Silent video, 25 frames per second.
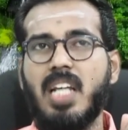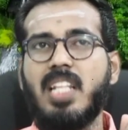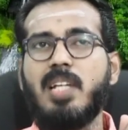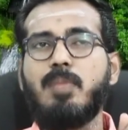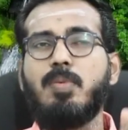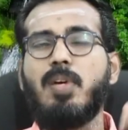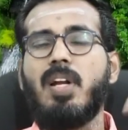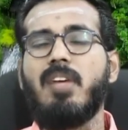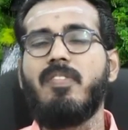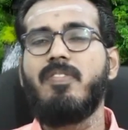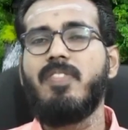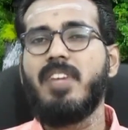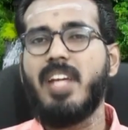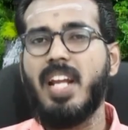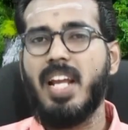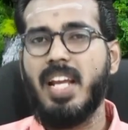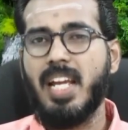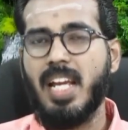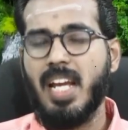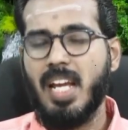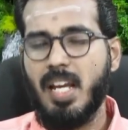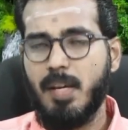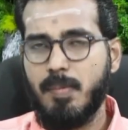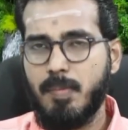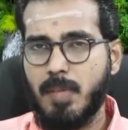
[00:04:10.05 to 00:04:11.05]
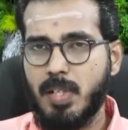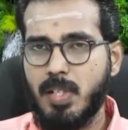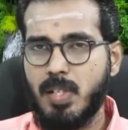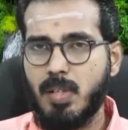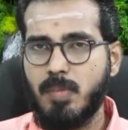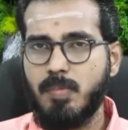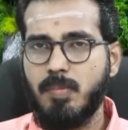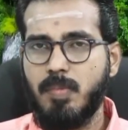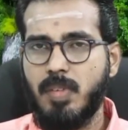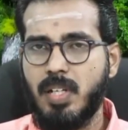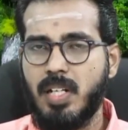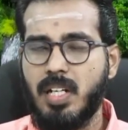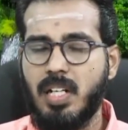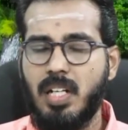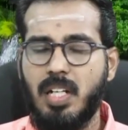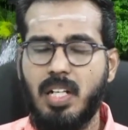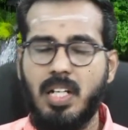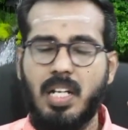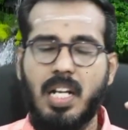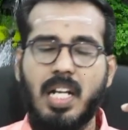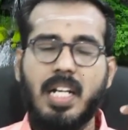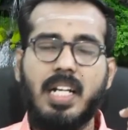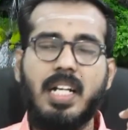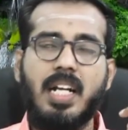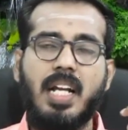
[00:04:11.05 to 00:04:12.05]
அதே போல் விரய மற்றும்
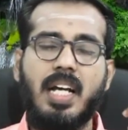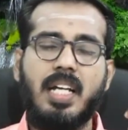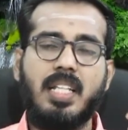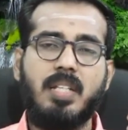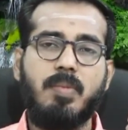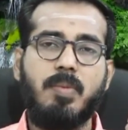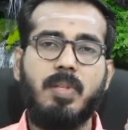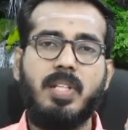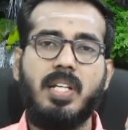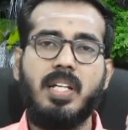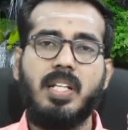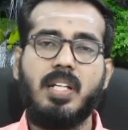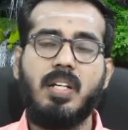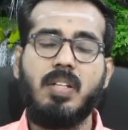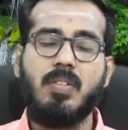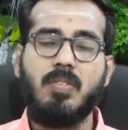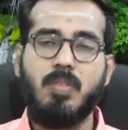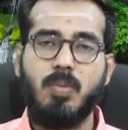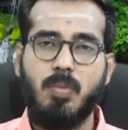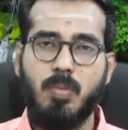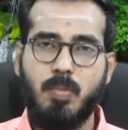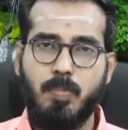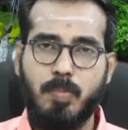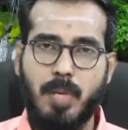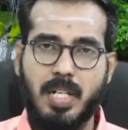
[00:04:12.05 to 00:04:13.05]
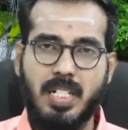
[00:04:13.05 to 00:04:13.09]
லக்ன அதிபதி அதாவது